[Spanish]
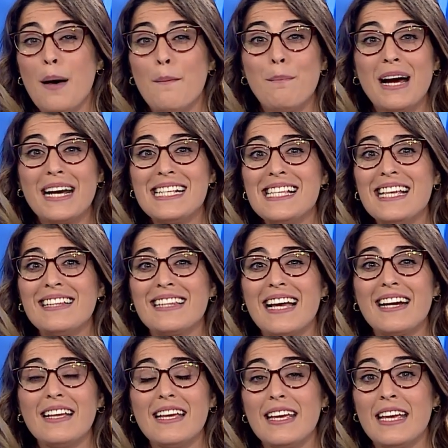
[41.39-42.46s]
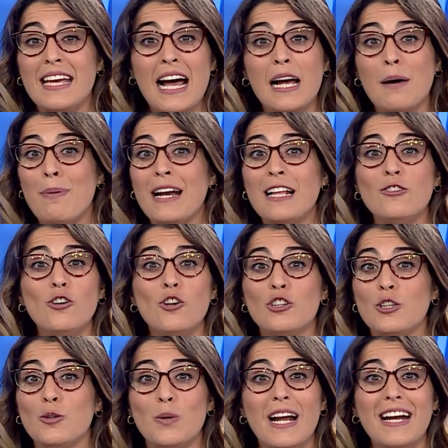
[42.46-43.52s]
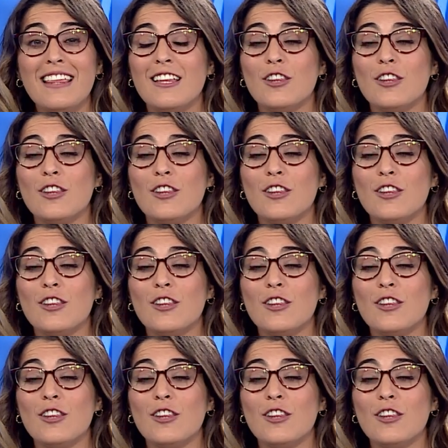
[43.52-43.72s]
parece estar eh, acaparando los titulares